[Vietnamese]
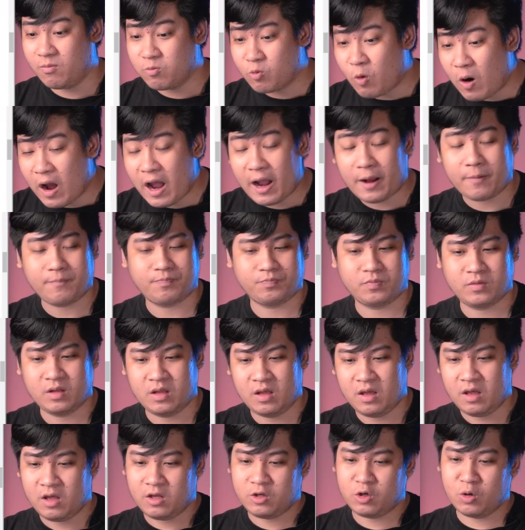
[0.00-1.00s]
hôm qua
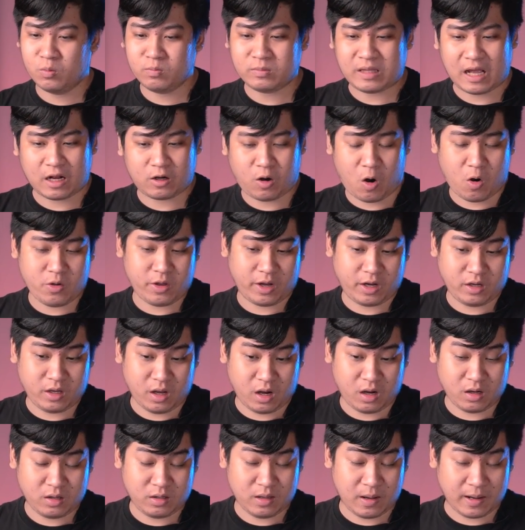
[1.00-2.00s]
chúng ta có những
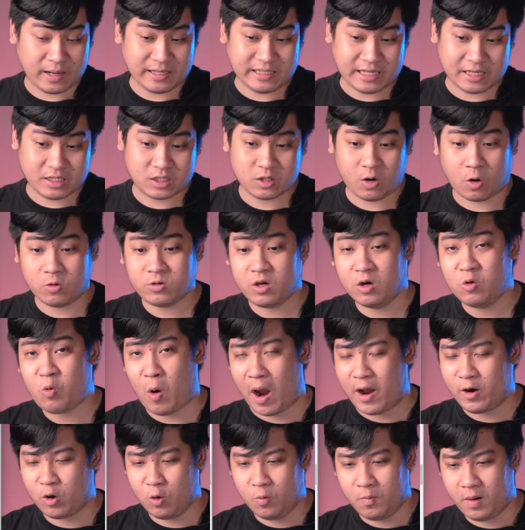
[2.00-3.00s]
những những cái chỉ số chứng
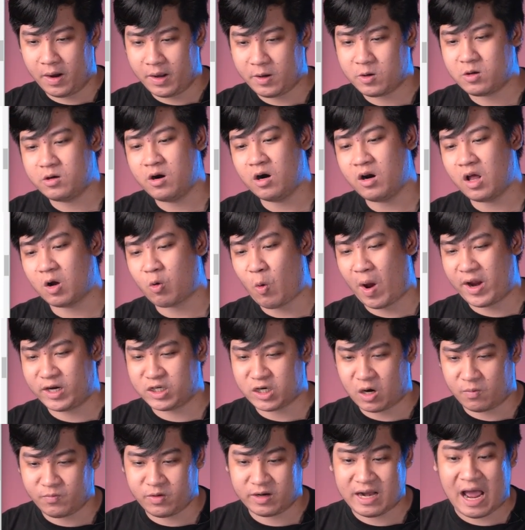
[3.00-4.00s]
khoán của Mỹ rất là quan
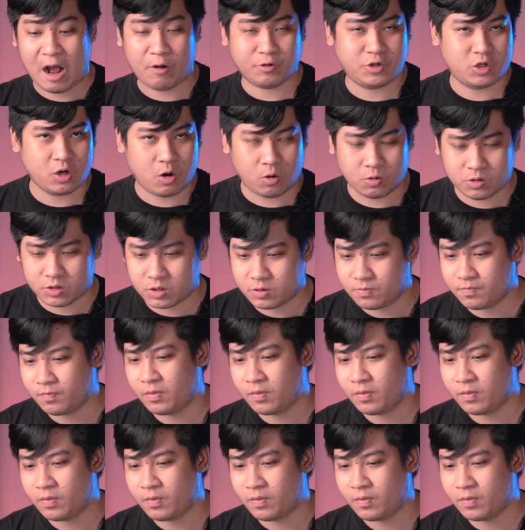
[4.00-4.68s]
trọng như Dow Jones